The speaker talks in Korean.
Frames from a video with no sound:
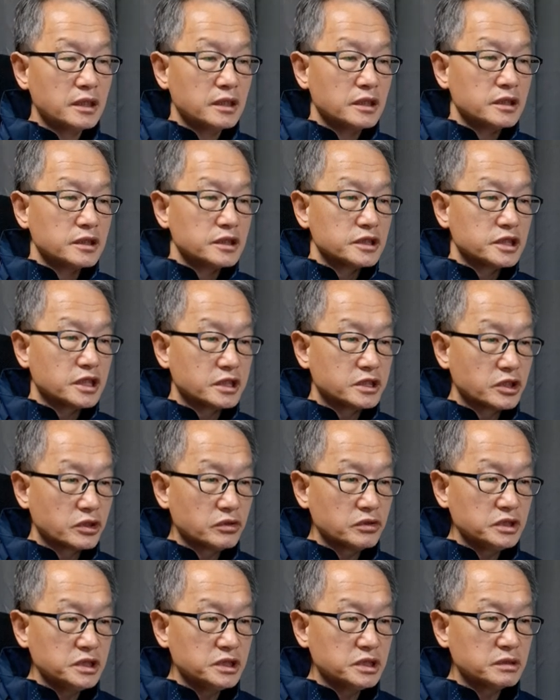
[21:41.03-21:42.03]

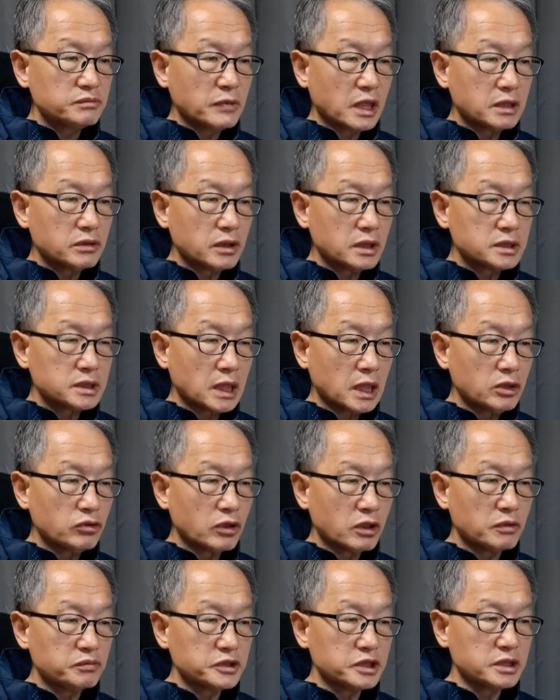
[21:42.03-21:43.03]
실제로는 이승만과
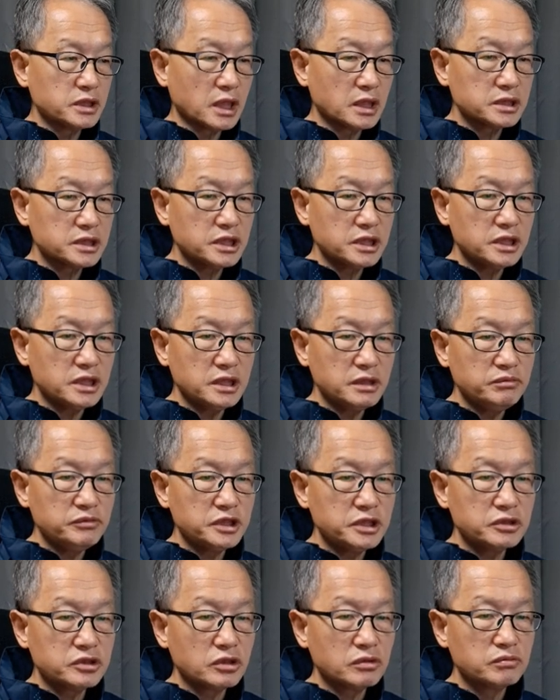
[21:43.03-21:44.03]
상관없이 당시
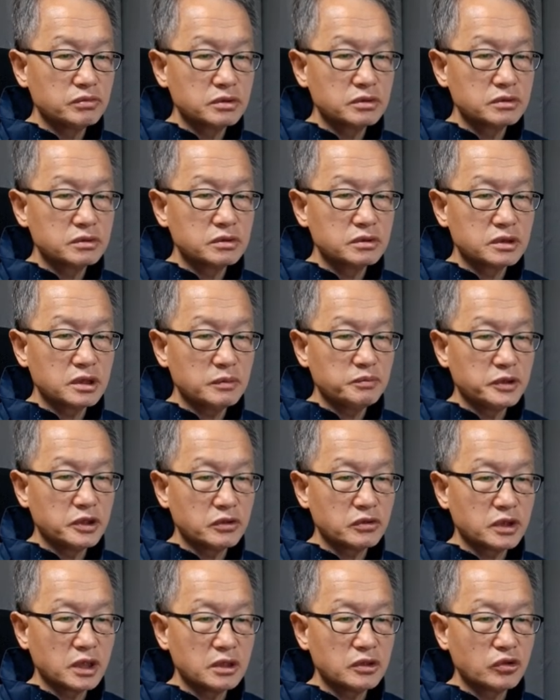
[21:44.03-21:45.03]
임시정부를
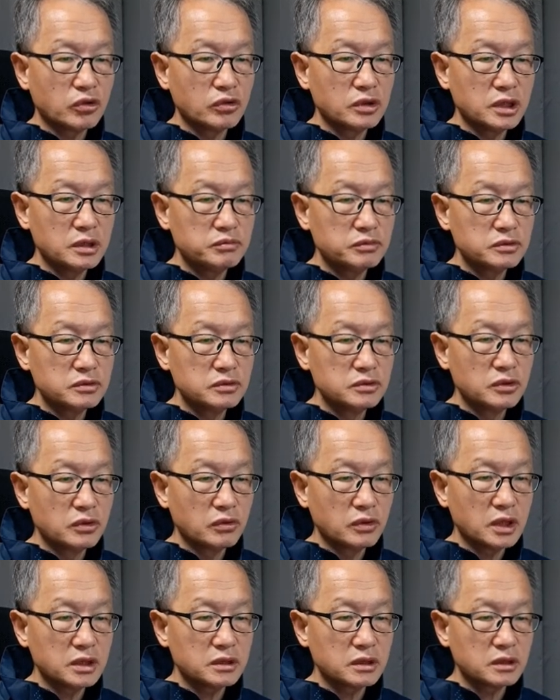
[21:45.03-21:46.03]
비롯한
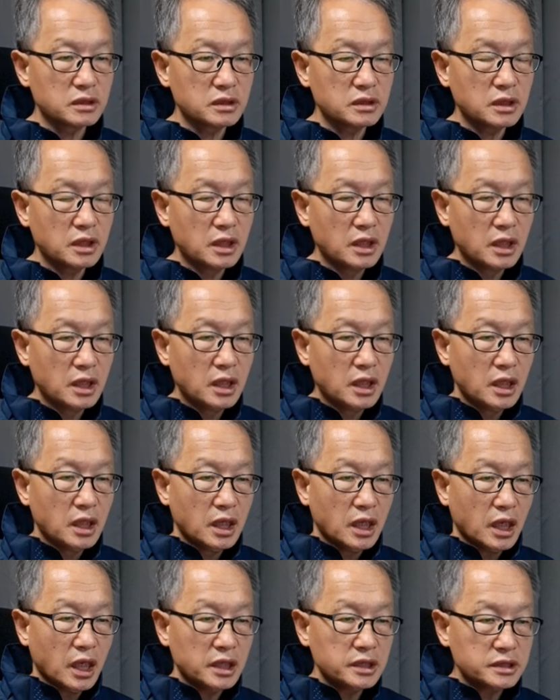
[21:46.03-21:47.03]
독립운동가들은
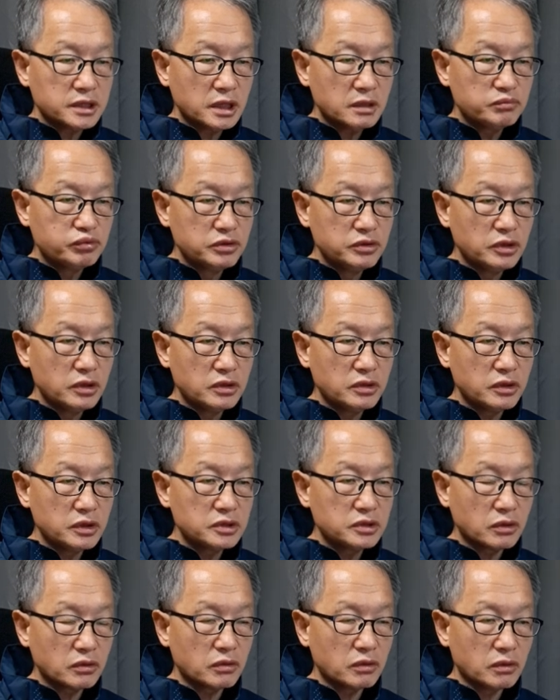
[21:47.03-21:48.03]
항상 분열되어
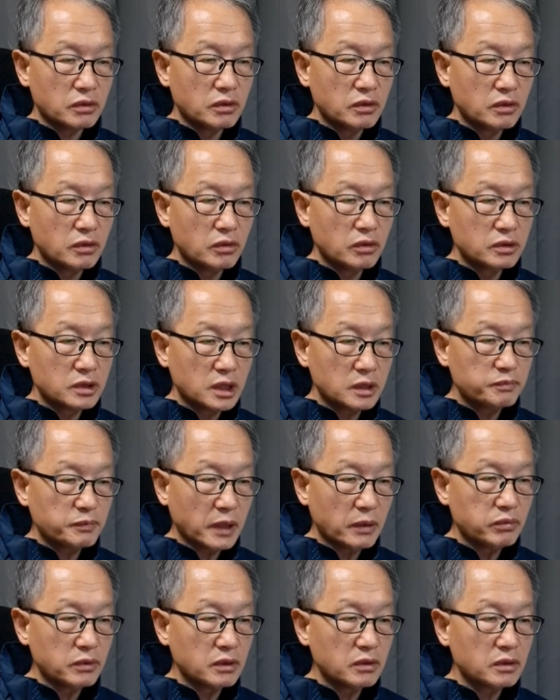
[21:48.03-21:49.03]
있었고 온갖
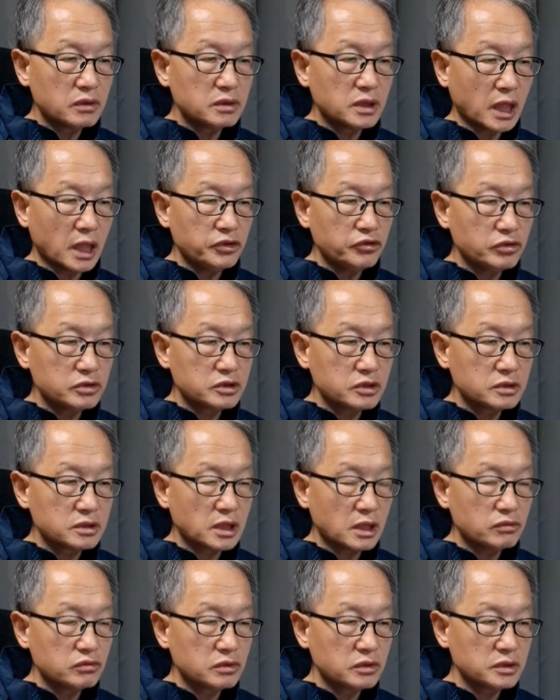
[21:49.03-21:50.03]
파벌로 나뉘어져
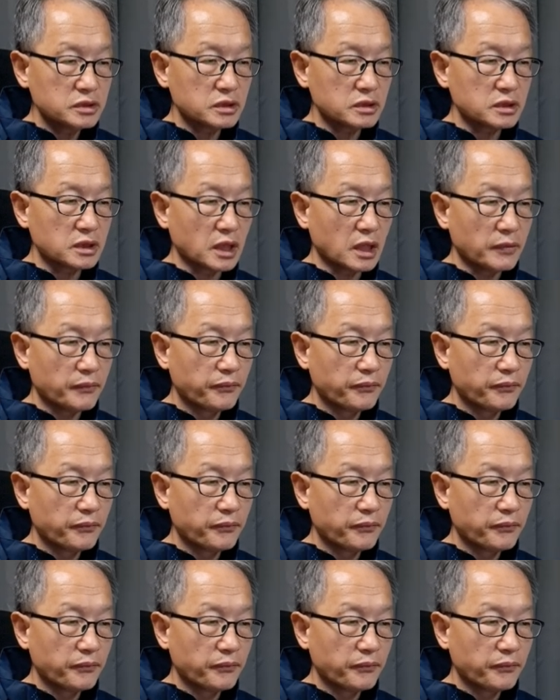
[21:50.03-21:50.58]
싸우고 있었다.